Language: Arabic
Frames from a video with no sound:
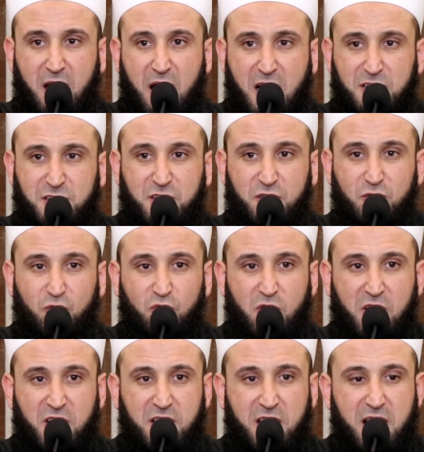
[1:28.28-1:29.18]
اجد
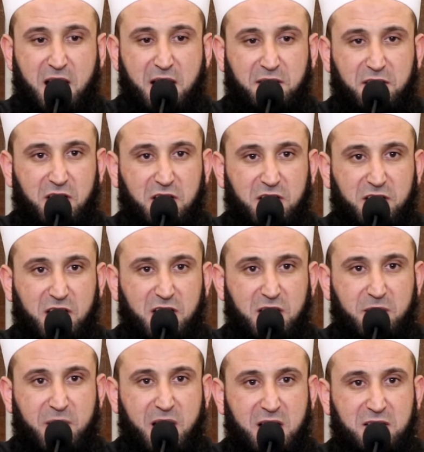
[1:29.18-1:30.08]
ان هذه
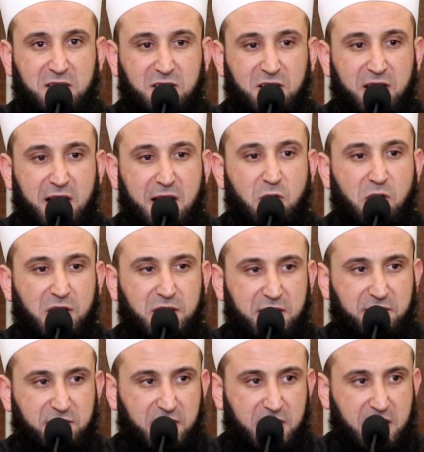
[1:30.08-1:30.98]
الكلمات لا
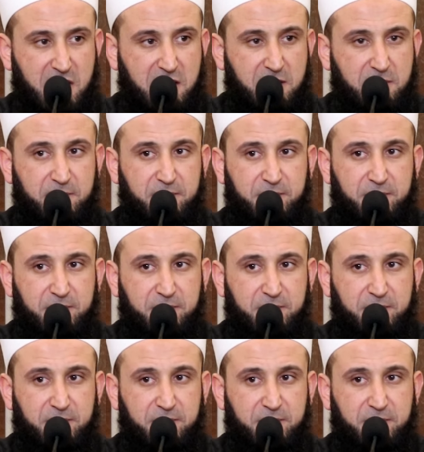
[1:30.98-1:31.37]
وعي فيها